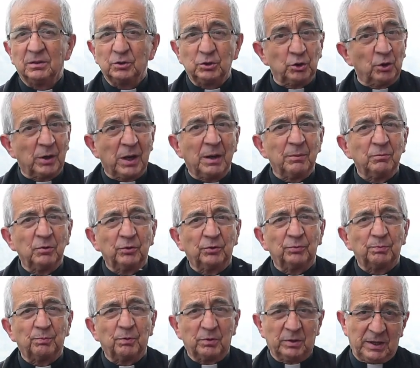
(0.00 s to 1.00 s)

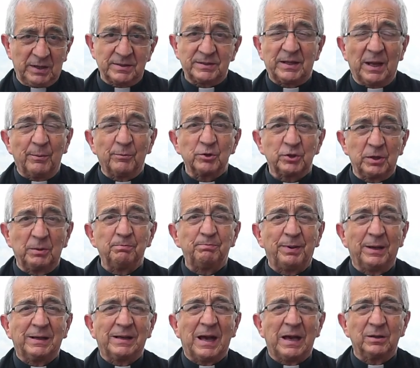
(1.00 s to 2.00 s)
Lloramos porque estamos en
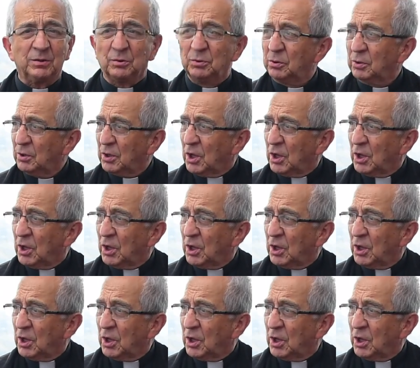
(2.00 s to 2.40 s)
pecado.